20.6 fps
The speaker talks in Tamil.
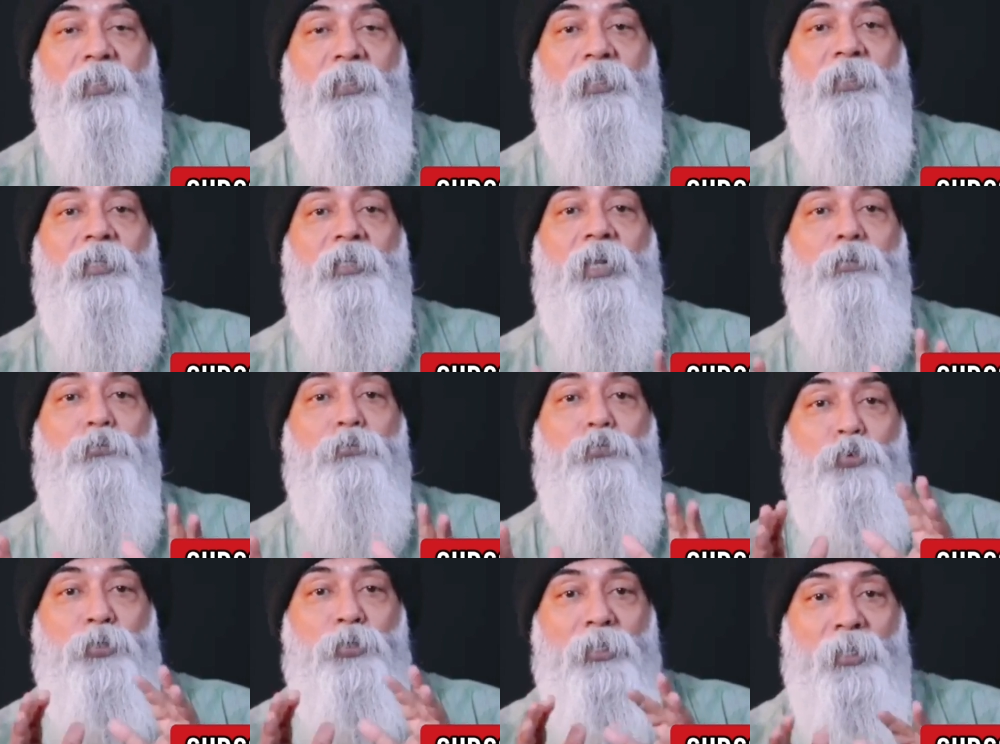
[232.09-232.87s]

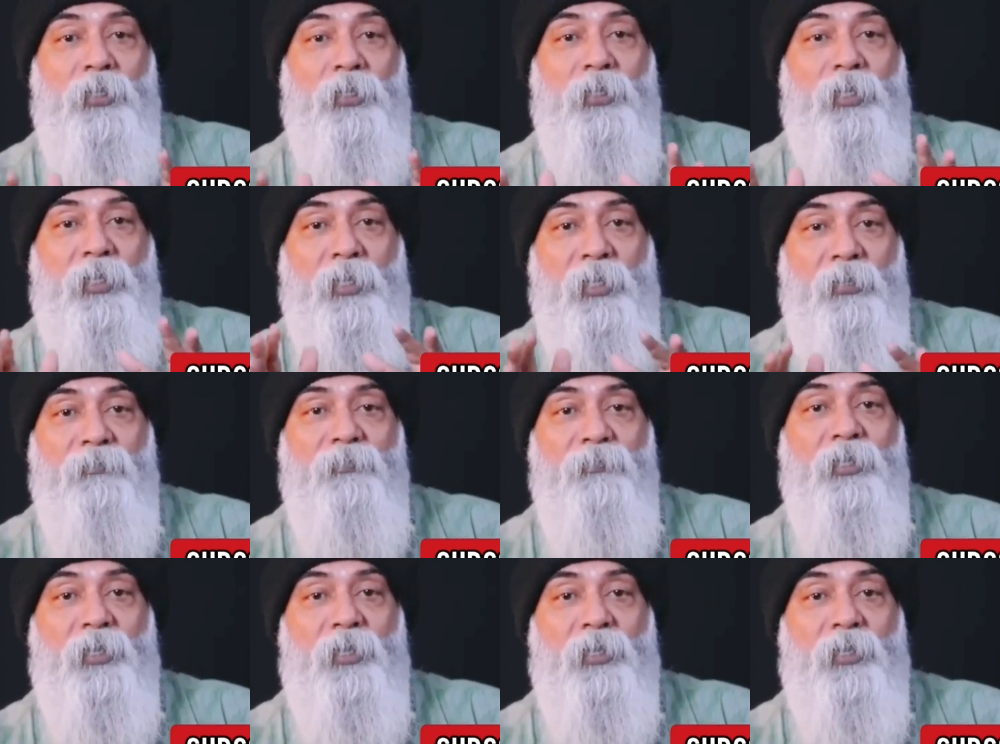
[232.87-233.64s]
இதுதான் முதல்
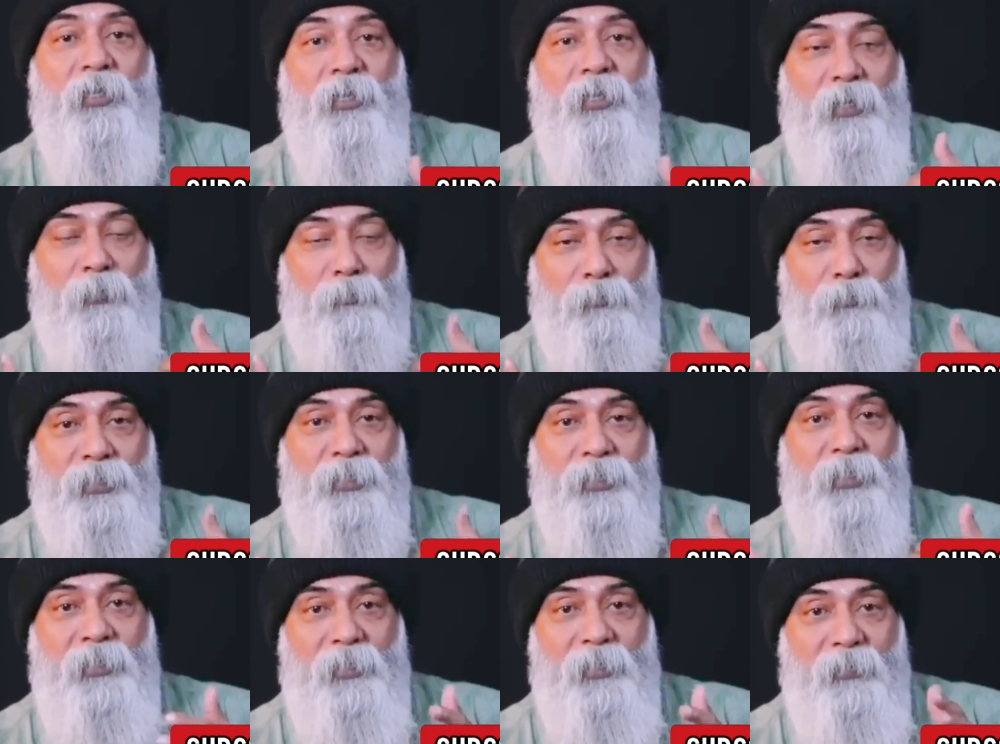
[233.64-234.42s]
கல்வியாக நம்ம
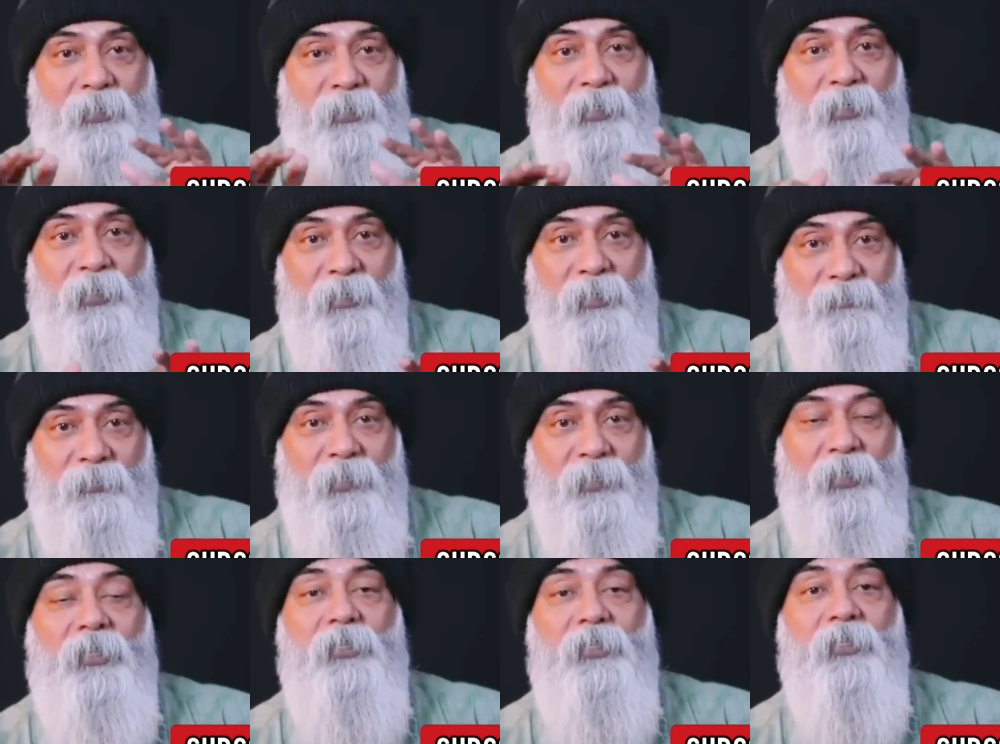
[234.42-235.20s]
செய்ய வேண்டிய
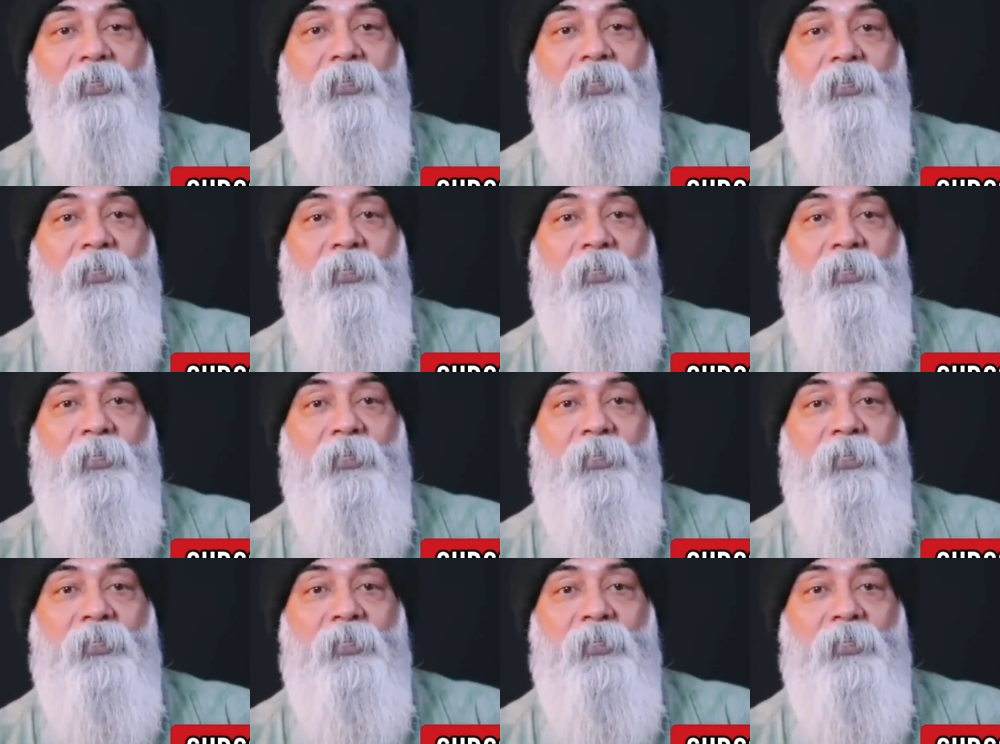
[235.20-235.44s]
வேலை